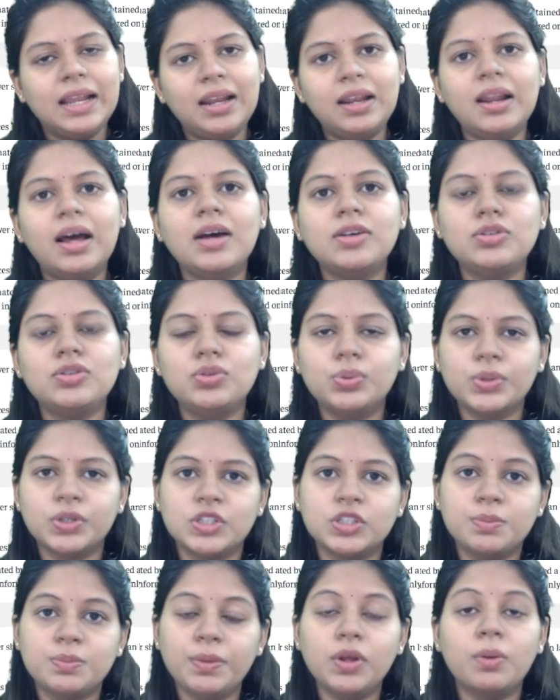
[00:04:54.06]
எல்லா
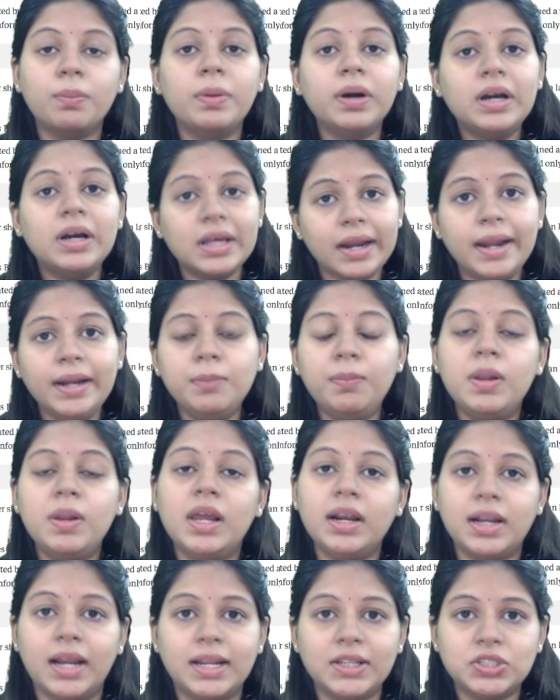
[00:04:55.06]
ஸ்டூடெண்ட்ஸுமே ரொம்ப
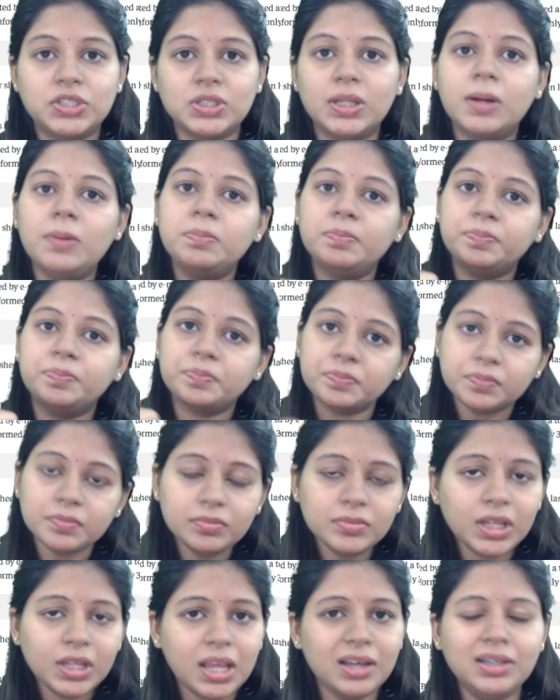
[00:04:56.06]
க்ரெடிபிளாக நினச்சி தான்
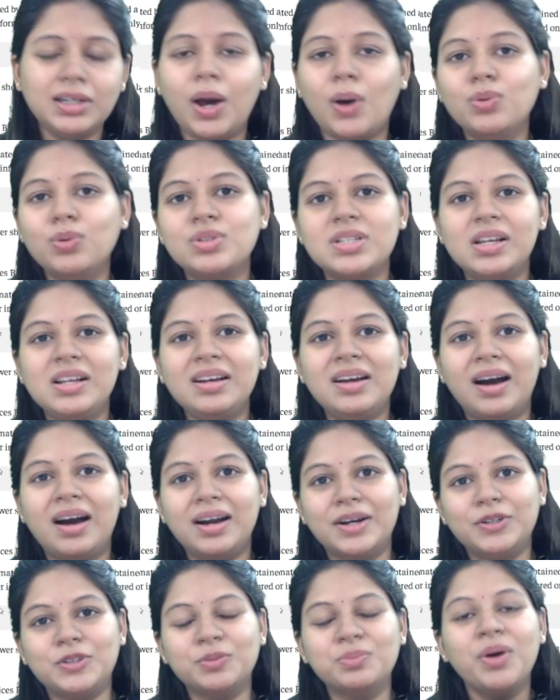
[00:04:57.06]
கவுன்சிலிங்
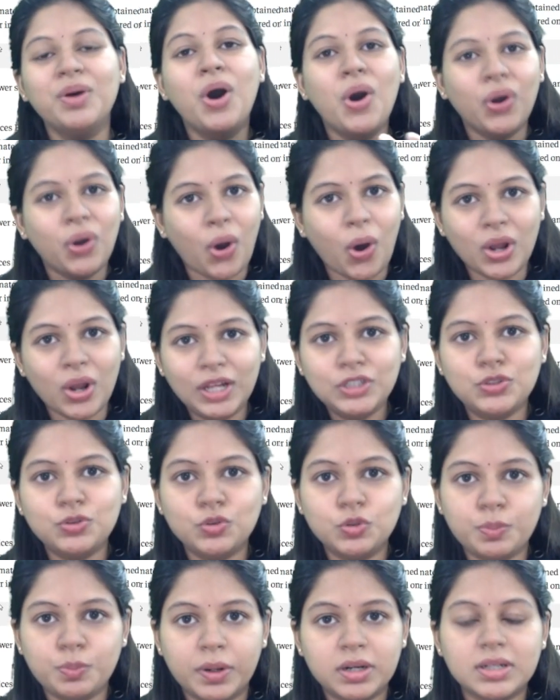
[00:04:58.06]
ஆகட்டும் காலேஜ்
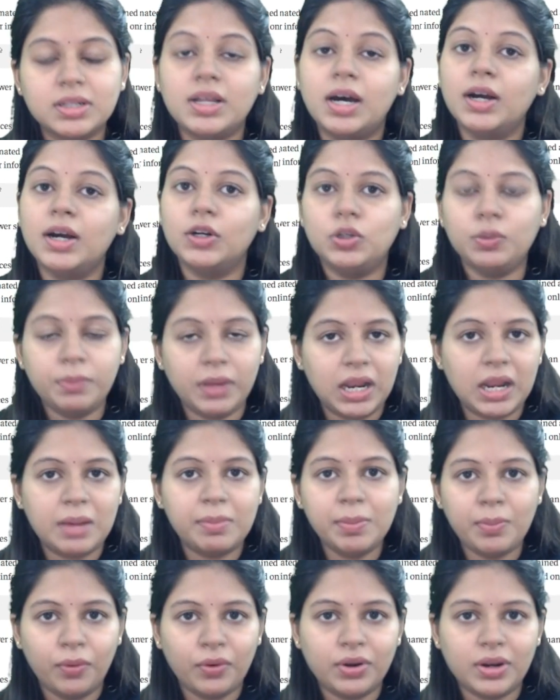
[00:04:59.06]
சூஸ் பண்ணுறதாகட்டும்
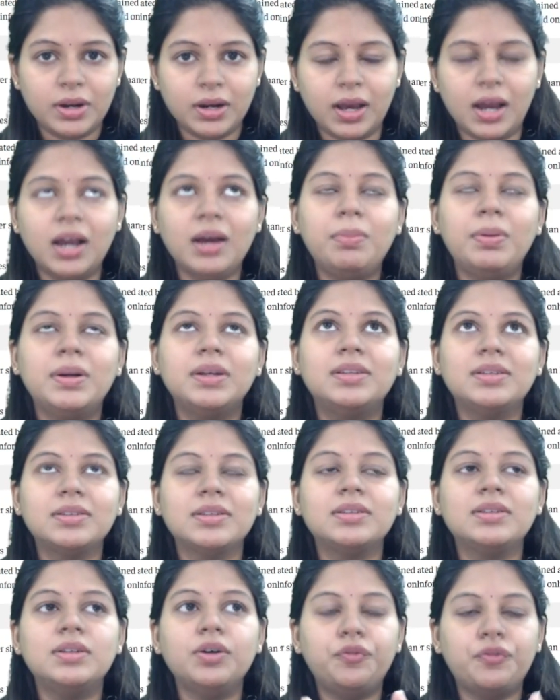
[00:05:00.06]
எல்லாமே போயிட்டுருக்காங்க பட்
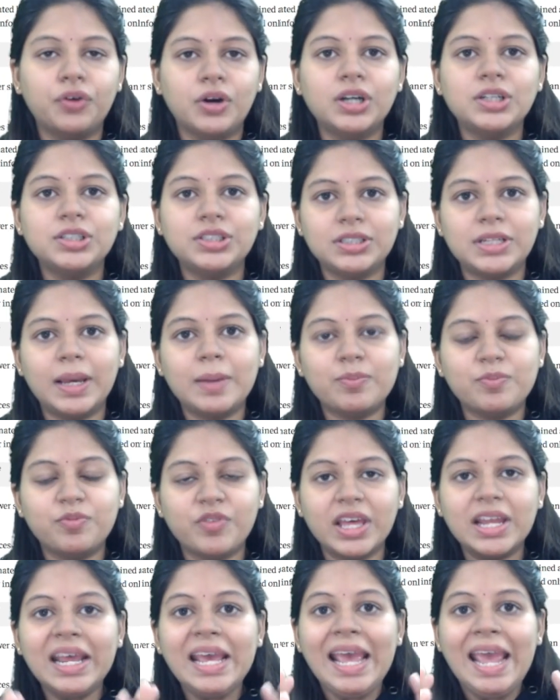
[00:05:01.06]
திஸ் இஸ் த ஃபர்ஸ்ட் டைம்
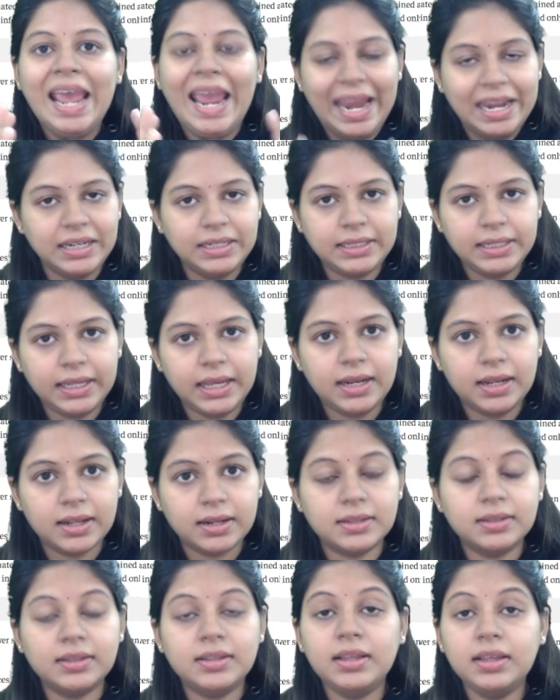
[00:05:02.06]
வேர்
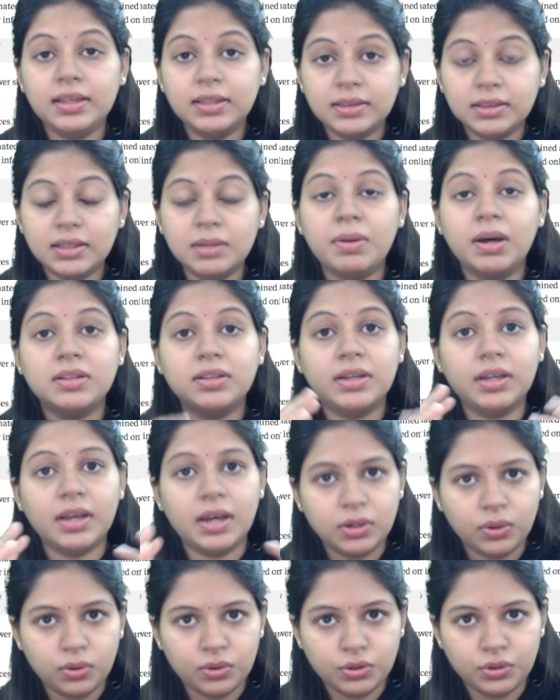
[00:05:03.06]
என்டிஏலேருந்து இந்த
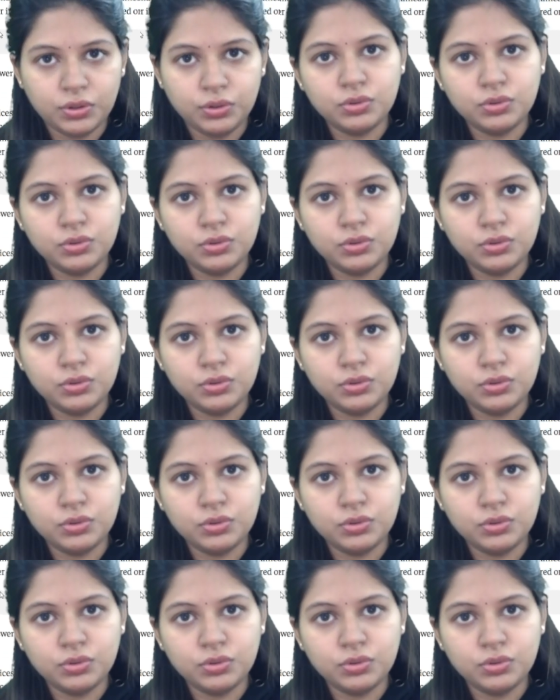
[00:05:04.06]
மாதிரியான ஒரு